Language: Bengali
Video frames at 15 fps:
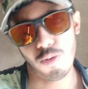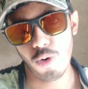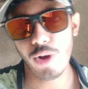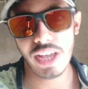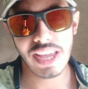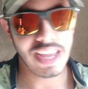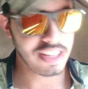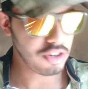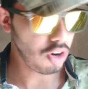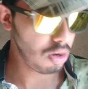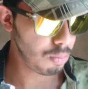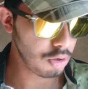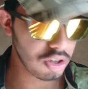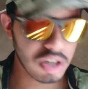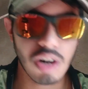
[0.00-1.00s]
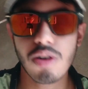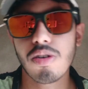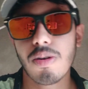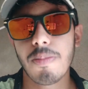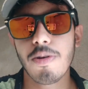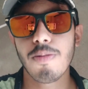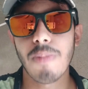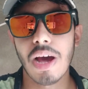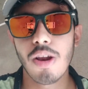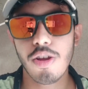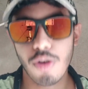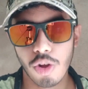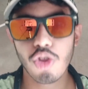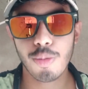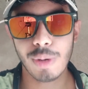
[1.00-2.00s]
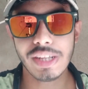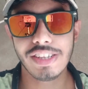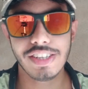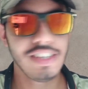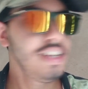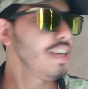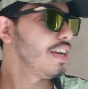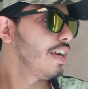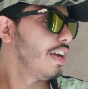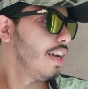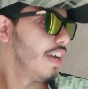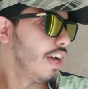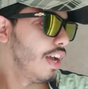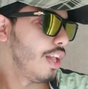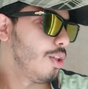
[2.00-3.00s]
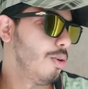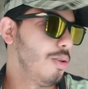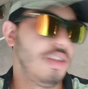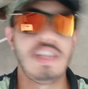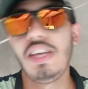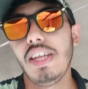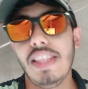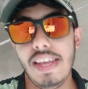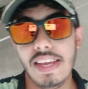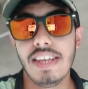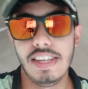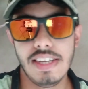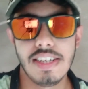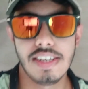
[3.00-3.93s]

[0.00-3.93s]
হয়ে গেছে অলমোস্ট কারণ আমি ভালোই গন্ধ পাচ্ছি তো গিয়ে দেখি